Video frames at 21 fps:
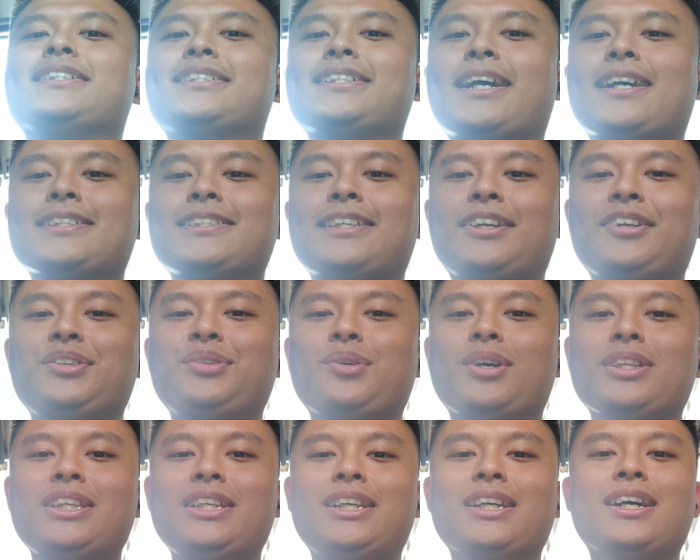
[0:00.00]
cek
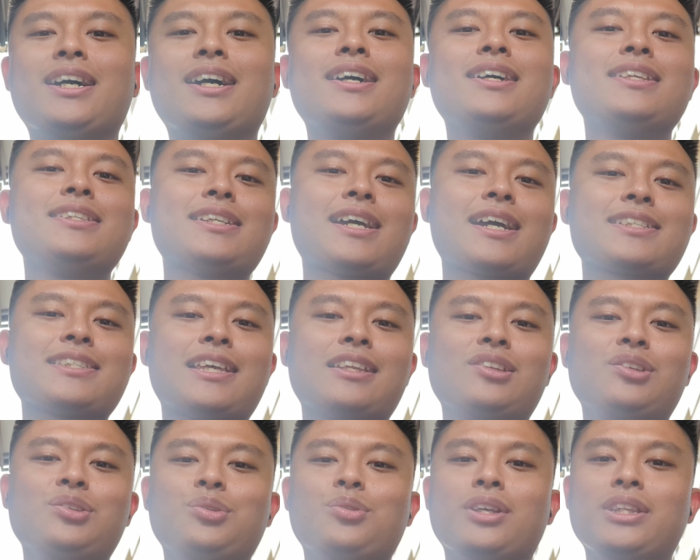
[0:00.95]
123, cek
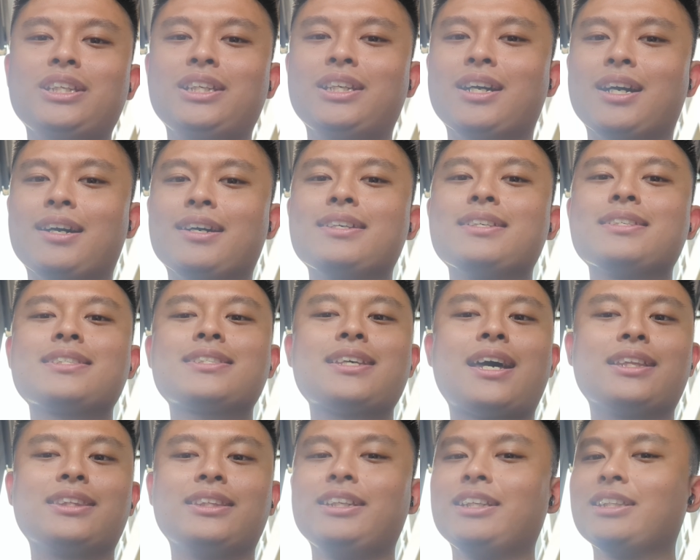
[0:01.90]
123.
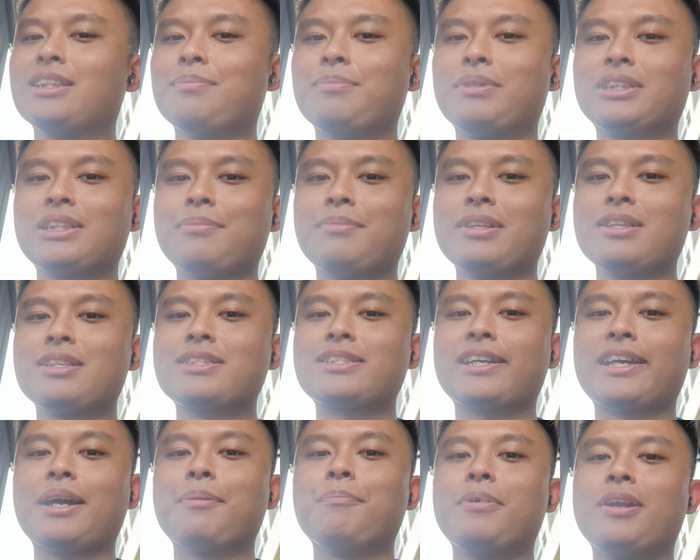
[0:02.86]
Saat ini teman-teman
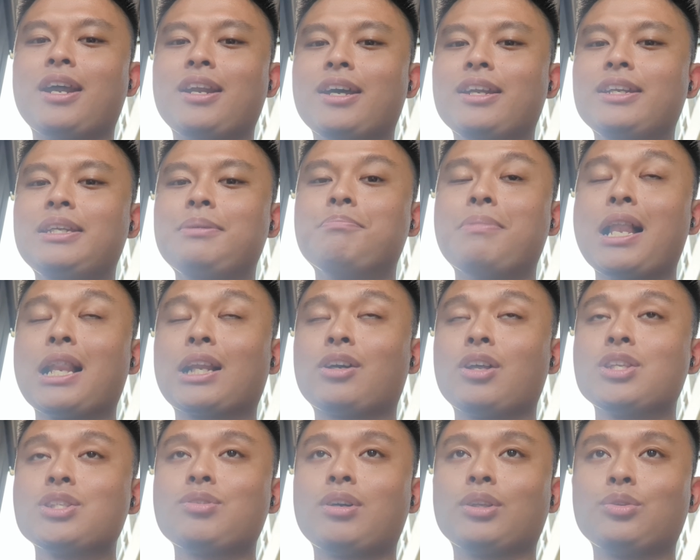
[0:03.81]
saya berada di
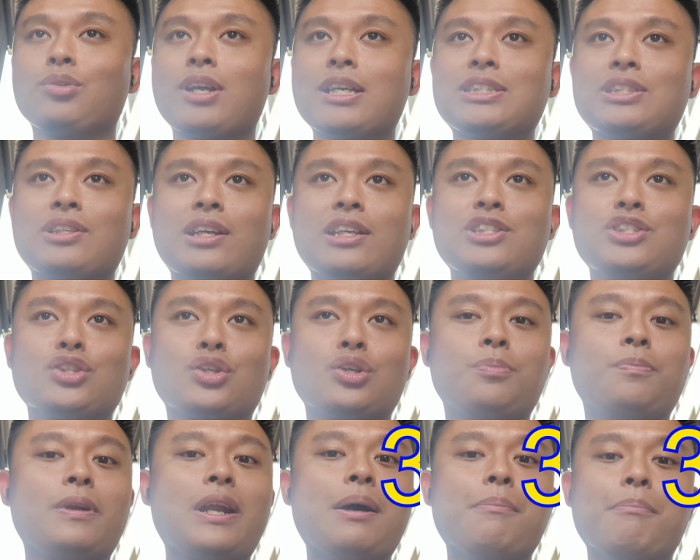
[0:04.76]
balkon suatu restoran cukup
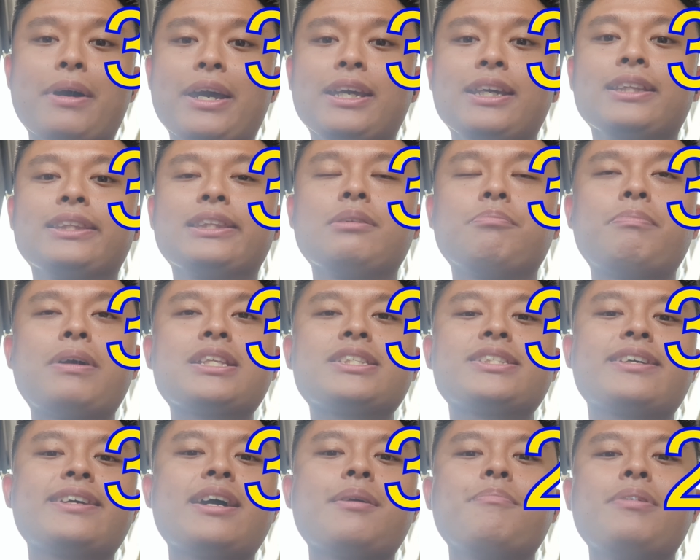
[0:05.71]
ramai, tempat
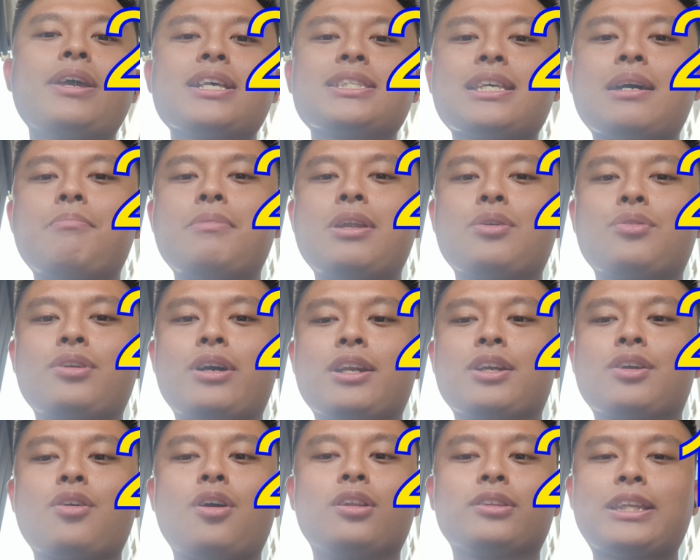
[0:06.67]
saya biasa melakukan
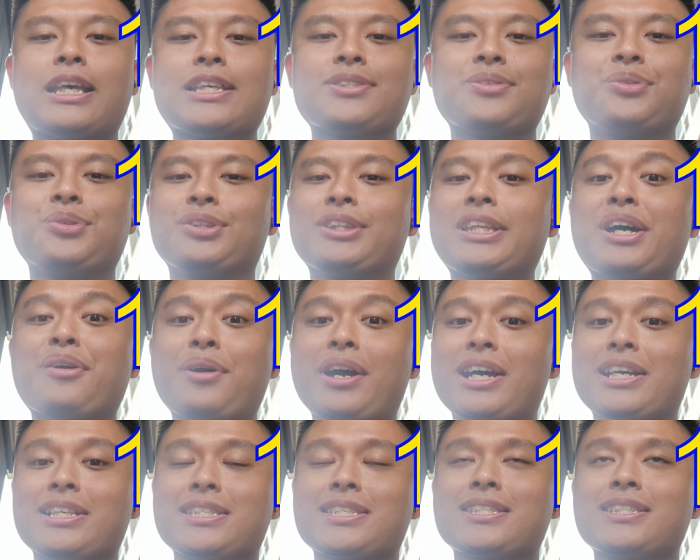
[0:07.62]
call test untuk
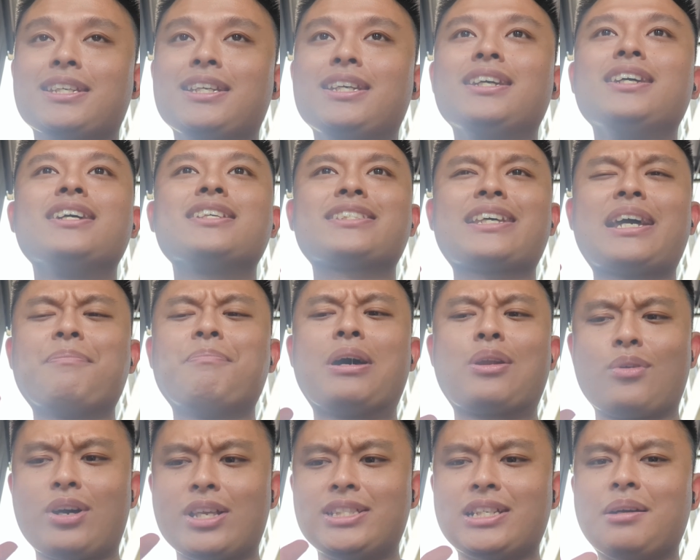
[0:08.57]
TWS. Saya
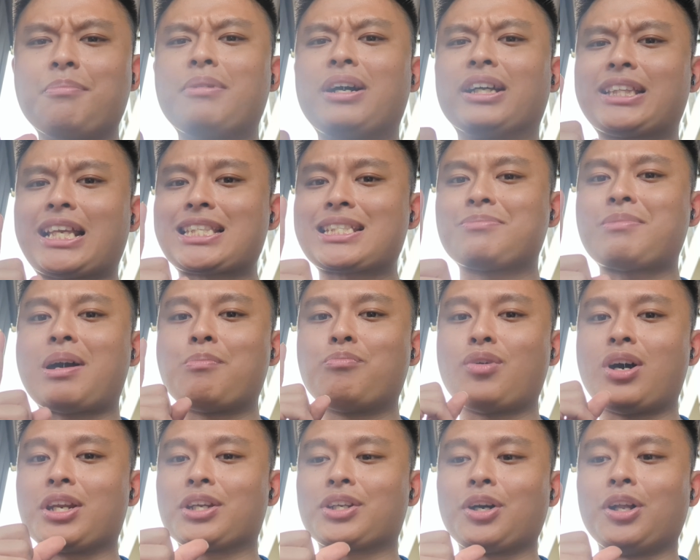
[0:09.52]
baru aja mengetes
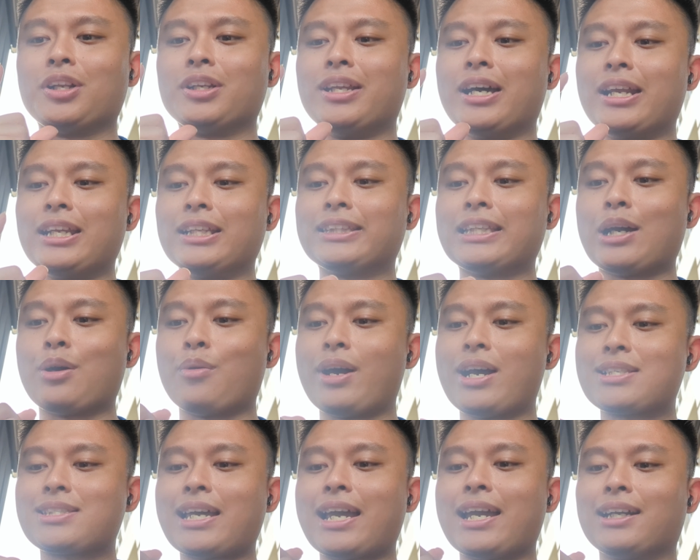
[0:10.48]
kemampuan call dari
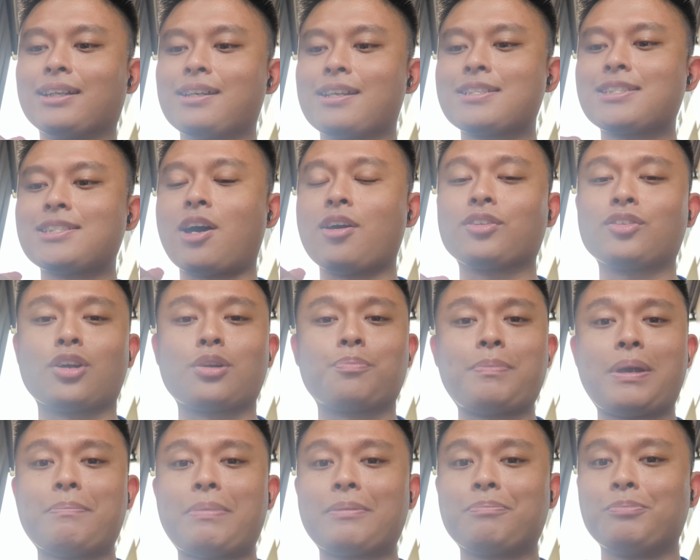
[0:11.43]
TWS Anchor Soundcore
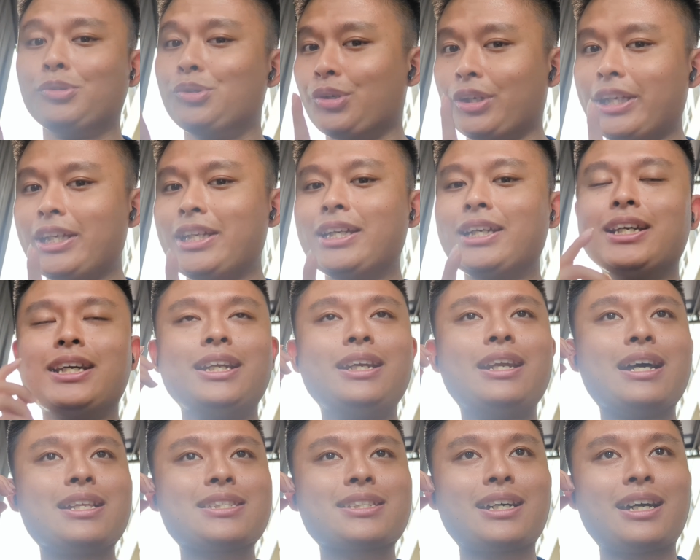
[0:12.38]
P40i,
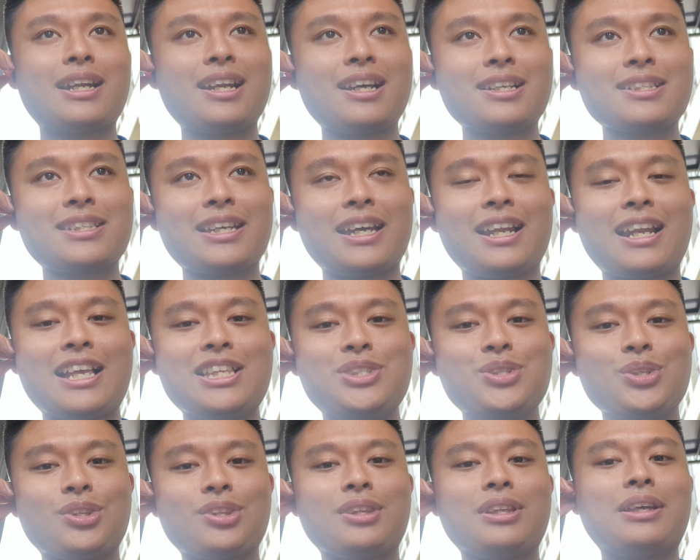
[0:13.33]
dan sekarang saya
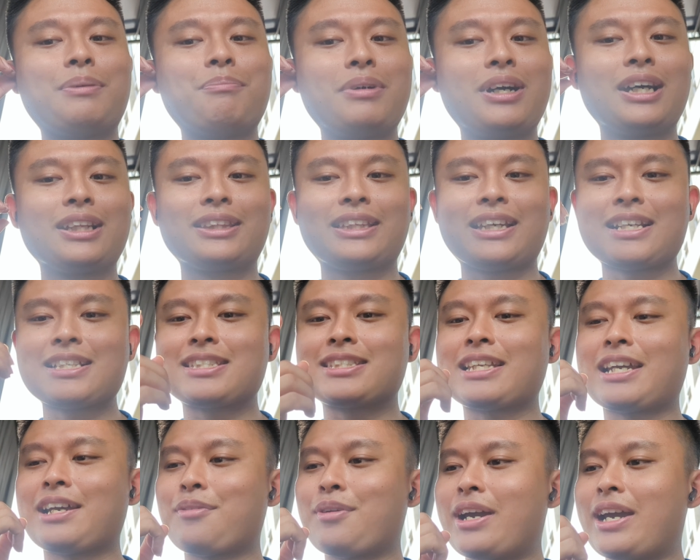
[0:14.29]
lanjut mengetes
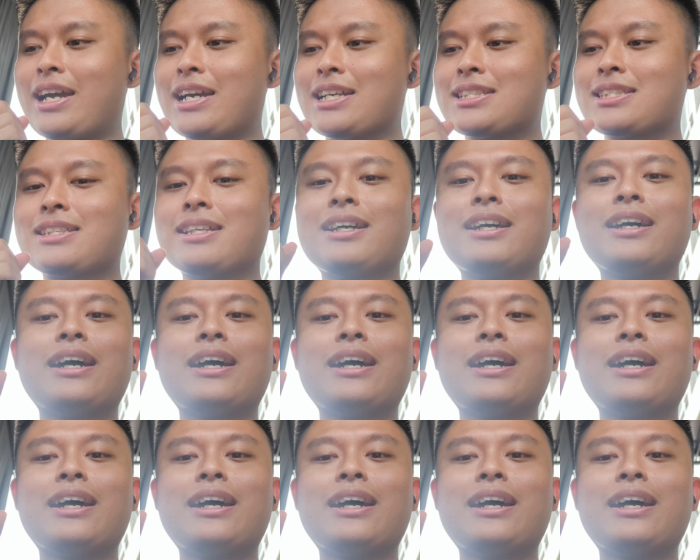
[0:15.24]
TWS